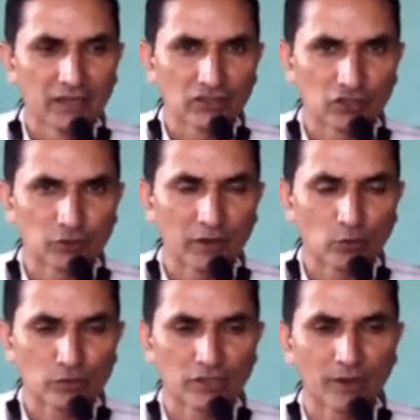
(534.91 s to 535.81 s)
जिसमें
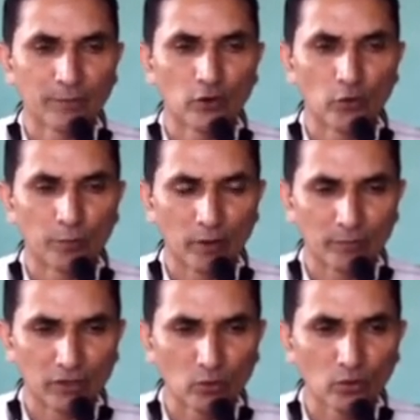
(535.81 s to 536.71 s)
कि उसने अपनी
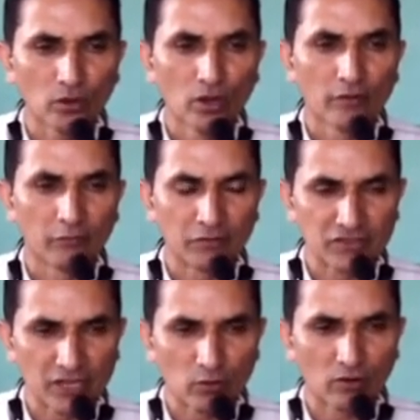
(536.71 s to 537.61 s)
उपलब्धियों
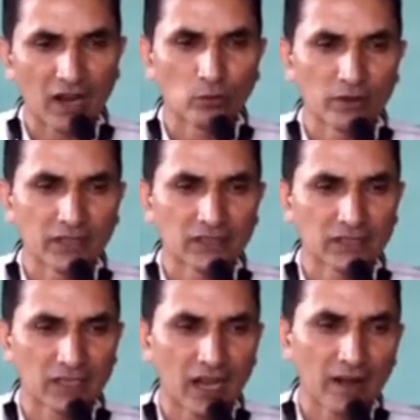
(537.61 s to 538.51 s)
विजयों का उल्लेख
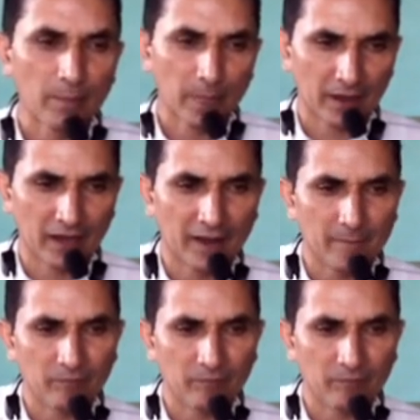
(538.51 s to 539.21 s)
किया गया है